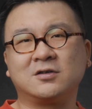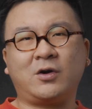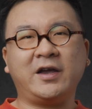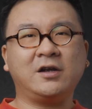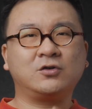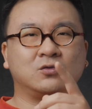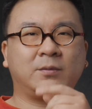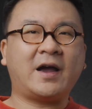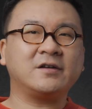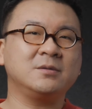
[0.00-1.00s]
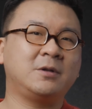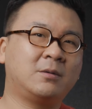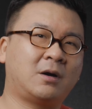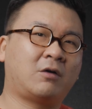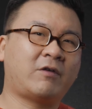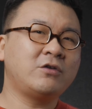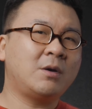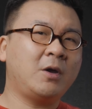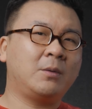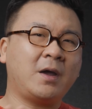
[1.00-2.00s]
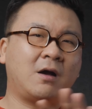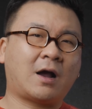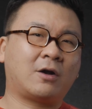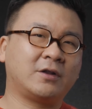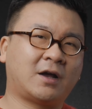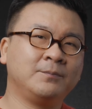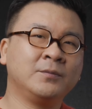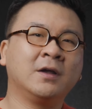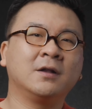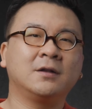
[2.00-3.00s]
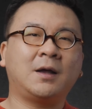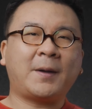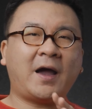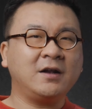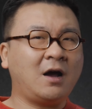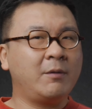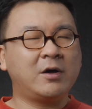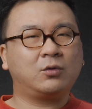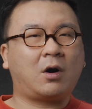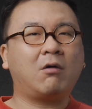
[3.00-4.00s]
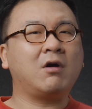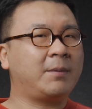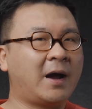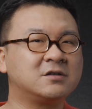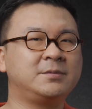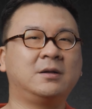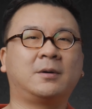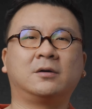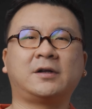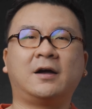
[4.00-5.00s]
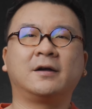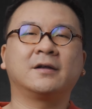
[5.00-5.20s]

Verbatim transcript: 所以主拍视频的朋友完全没有必要考虑它。那拍照为主、偶尔拍视频的朋友呢，